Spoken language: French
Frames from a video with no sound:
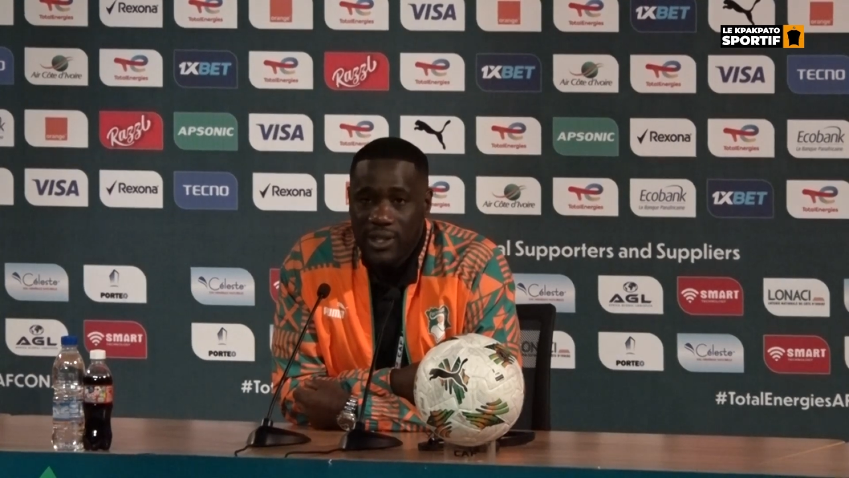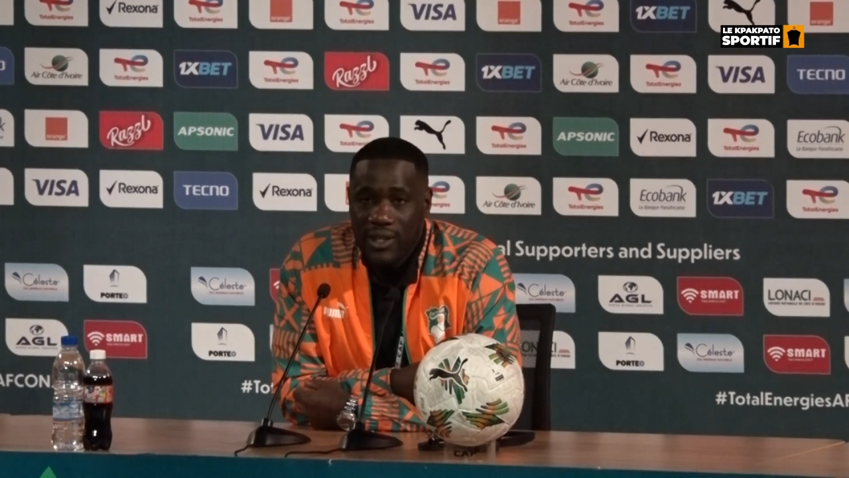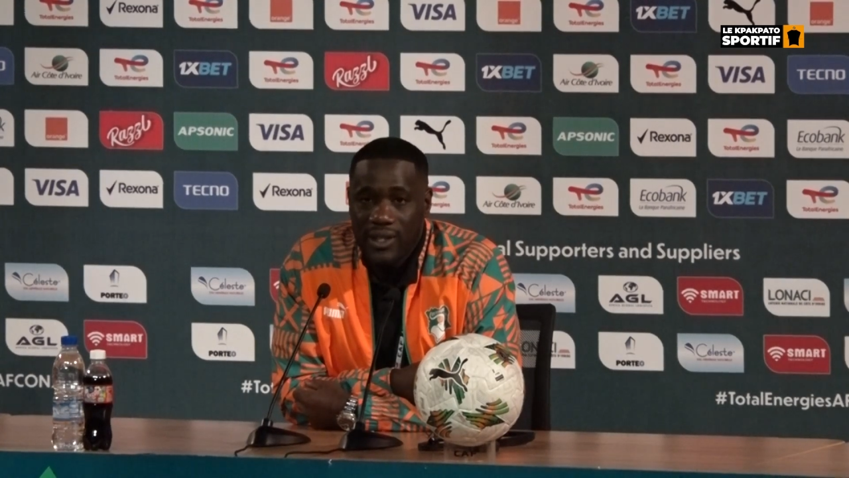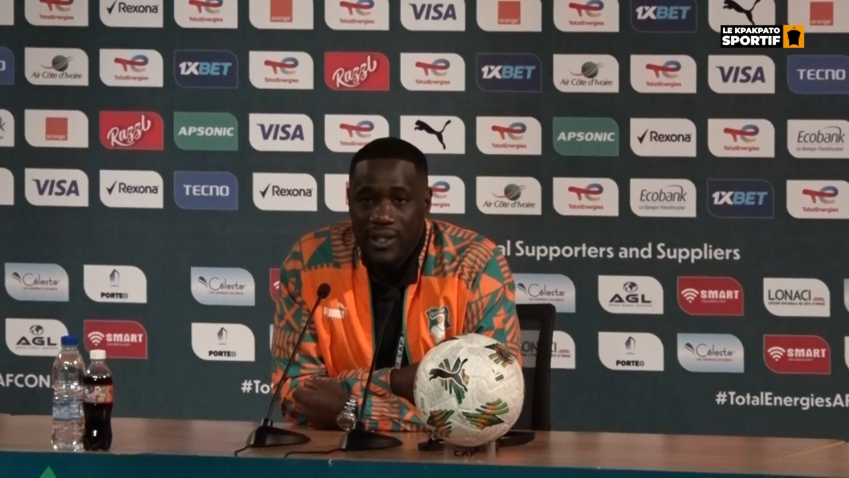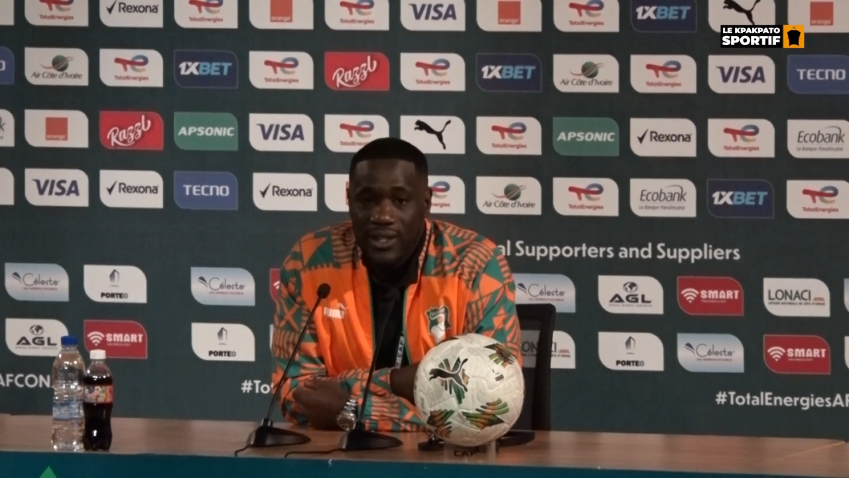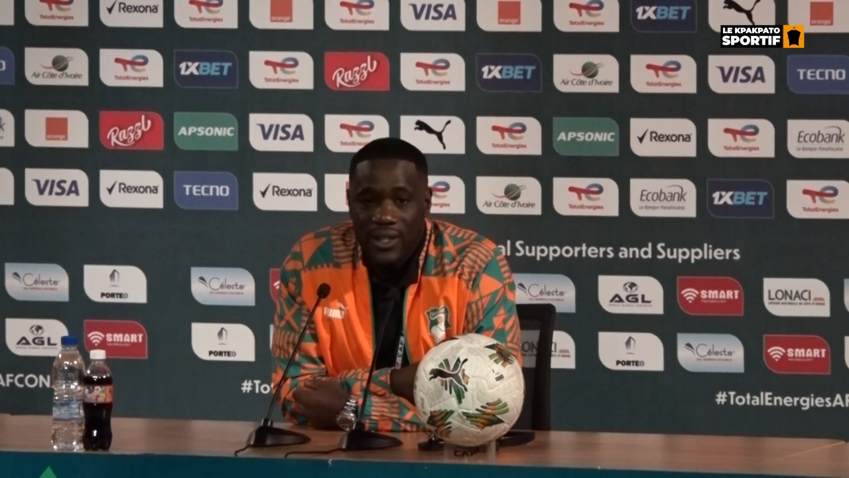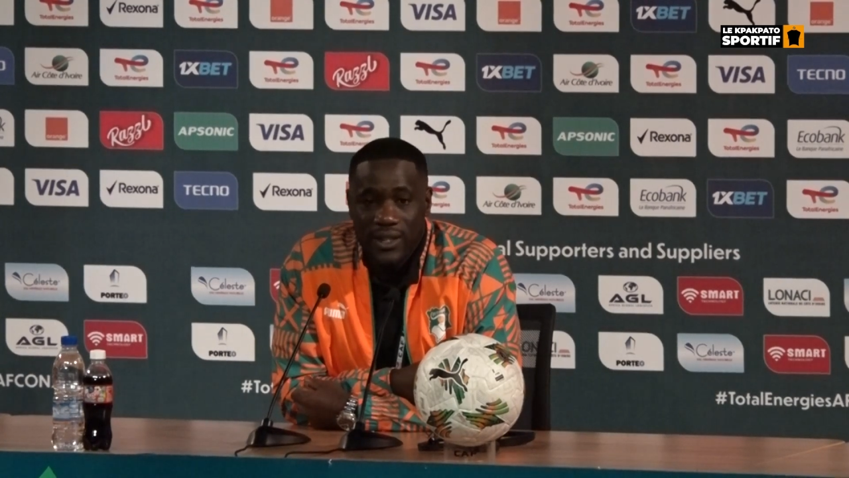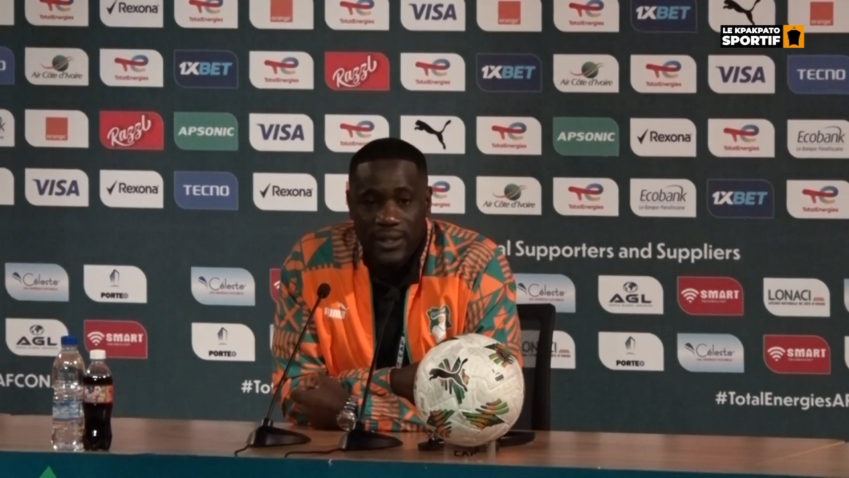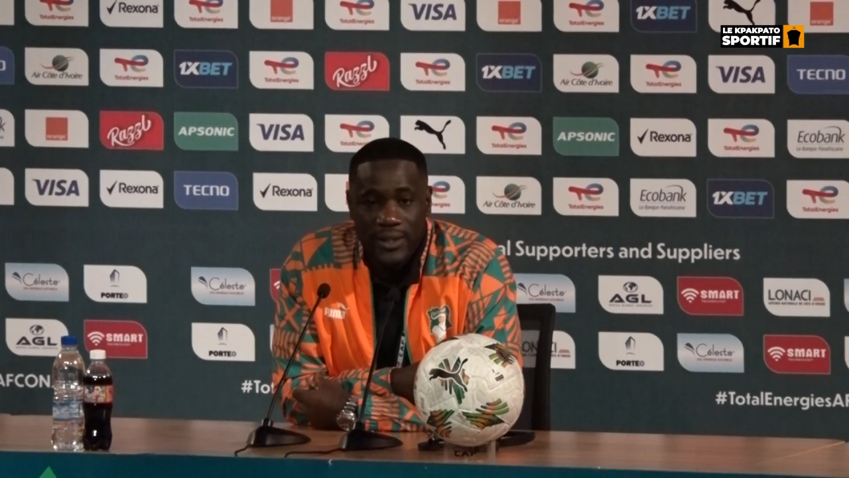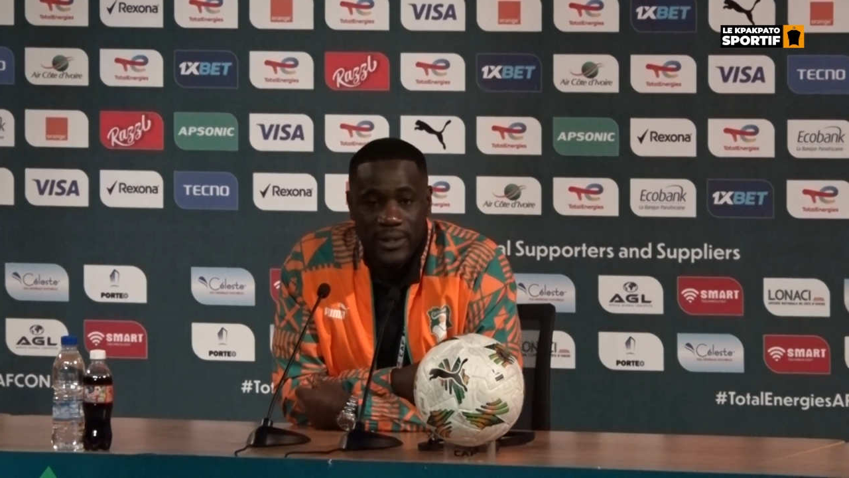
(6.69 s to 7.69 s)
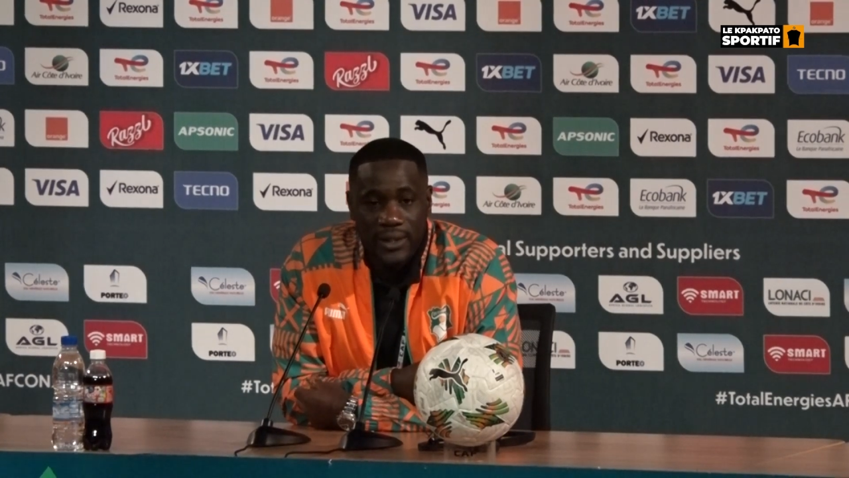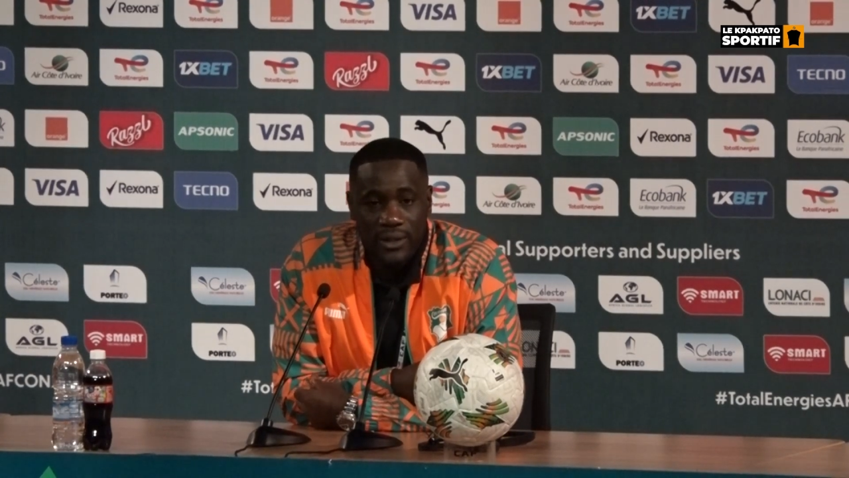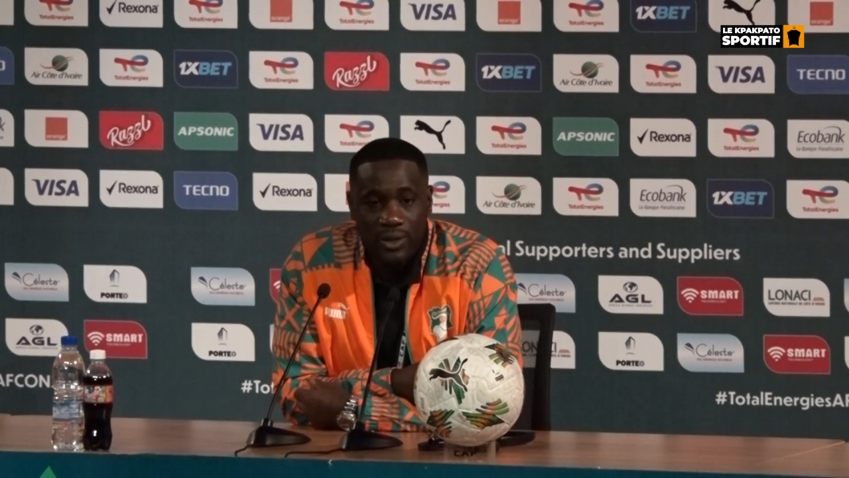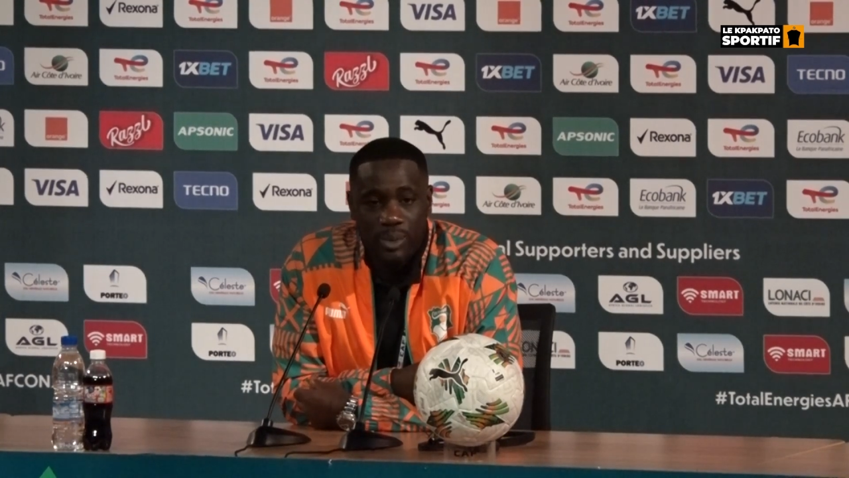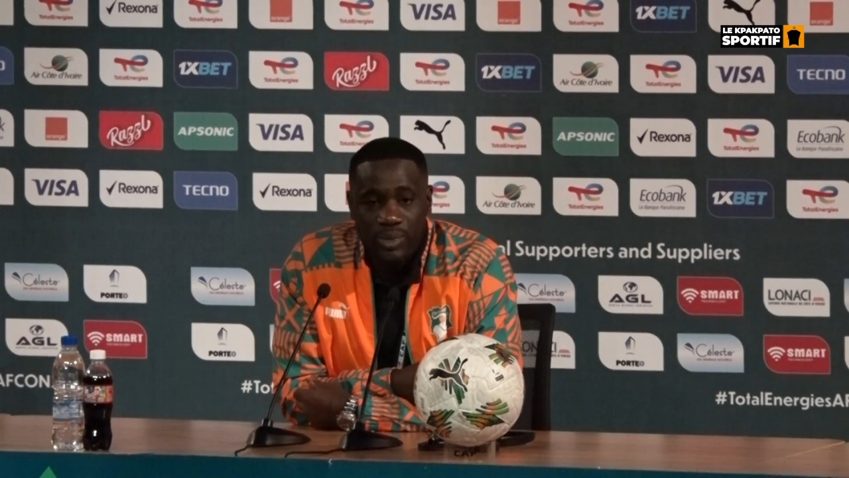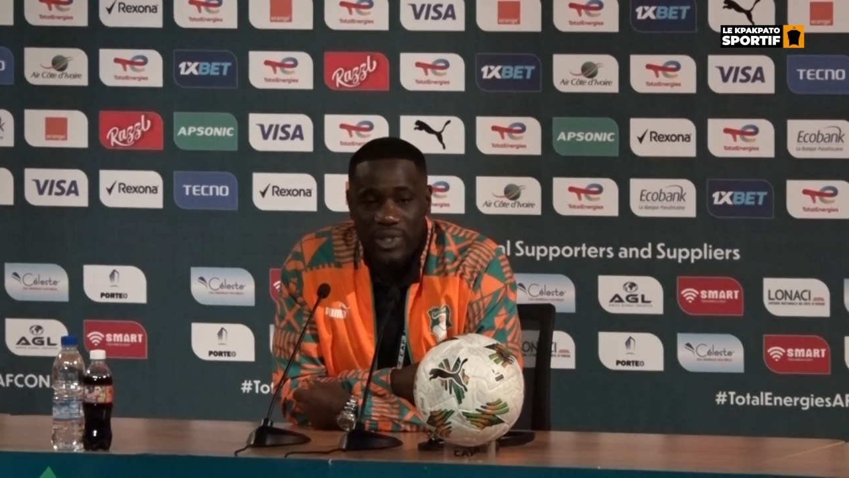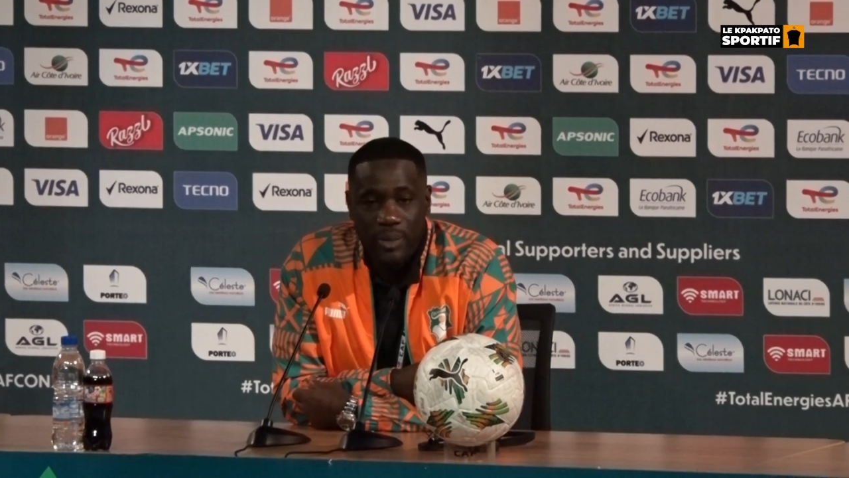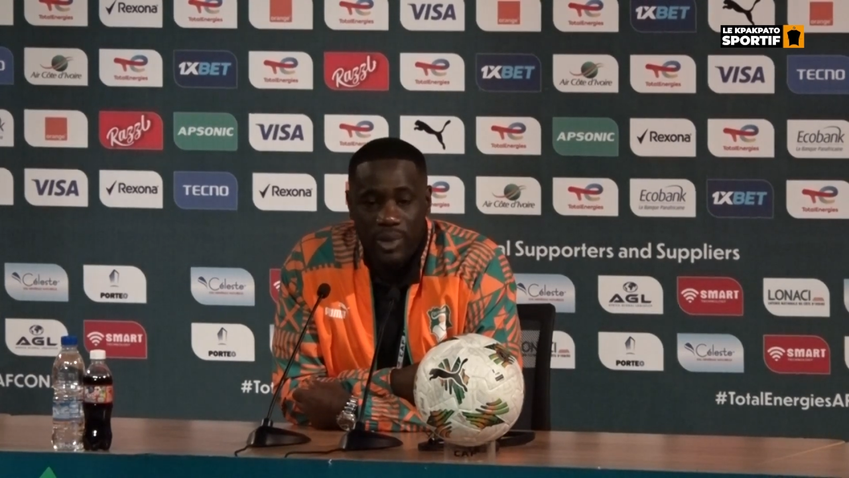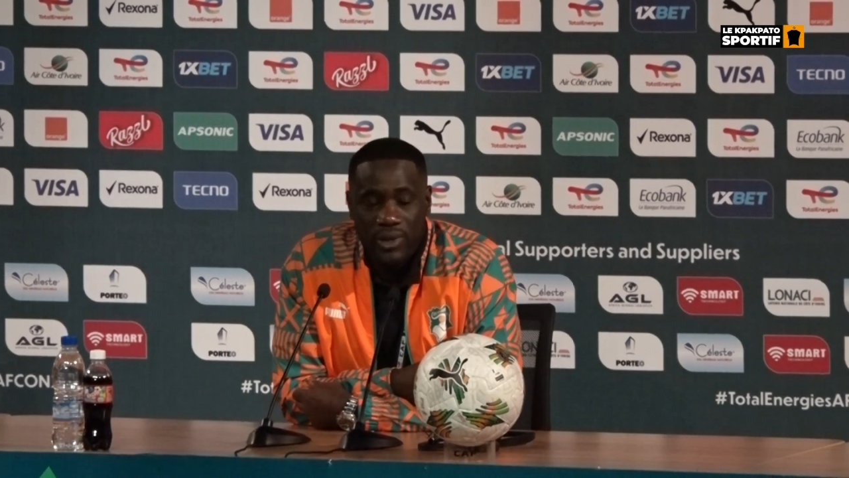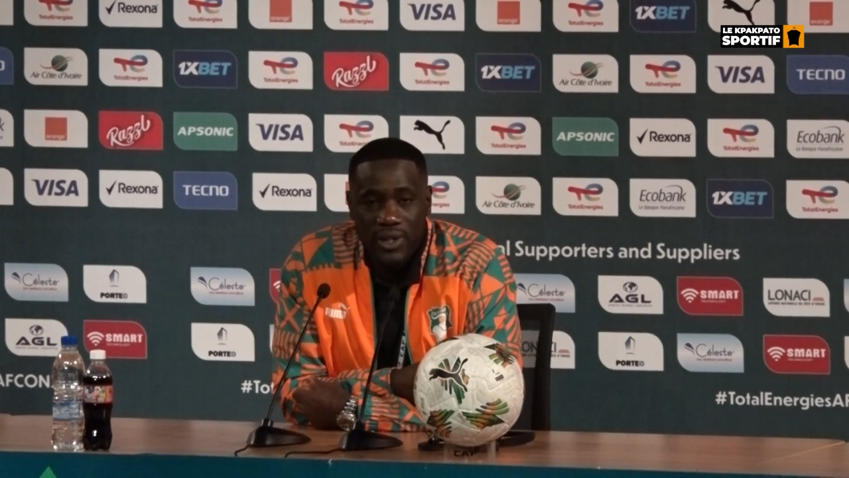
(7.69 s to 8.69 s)
le plus
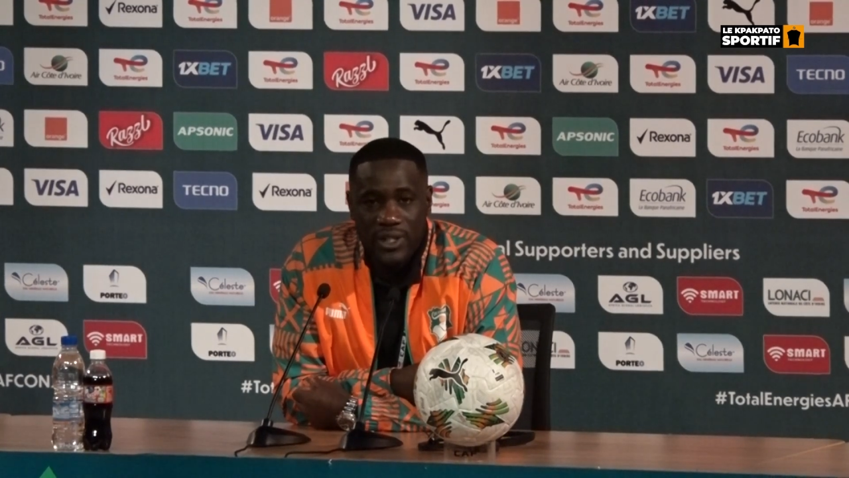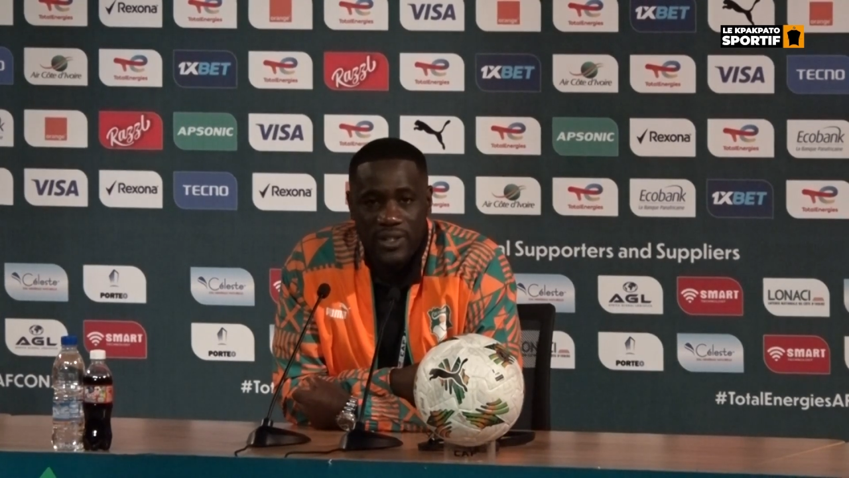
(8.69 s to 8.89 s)
important,